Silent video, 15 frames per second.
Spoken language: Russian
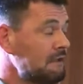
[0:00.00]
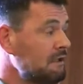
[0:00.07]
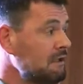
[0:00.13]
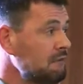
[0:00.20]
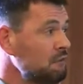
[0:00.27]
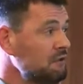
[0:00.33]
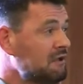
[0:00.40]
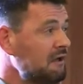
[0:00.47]
И
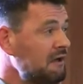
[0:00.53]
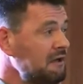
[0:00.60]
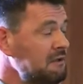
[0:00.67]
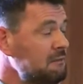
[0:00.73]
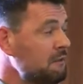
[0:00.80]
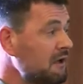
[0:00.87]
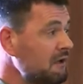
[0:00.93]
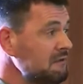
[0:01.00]
вот крайне
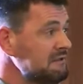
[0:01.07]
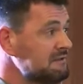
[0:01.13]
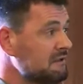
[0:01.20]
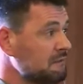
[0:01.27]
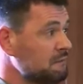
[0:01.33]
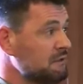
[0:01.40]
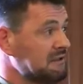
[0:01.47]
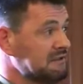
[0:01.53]
правый
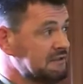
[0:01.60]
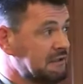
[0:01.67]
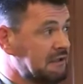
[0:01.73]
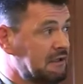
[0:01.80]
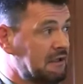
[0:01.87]
столбец,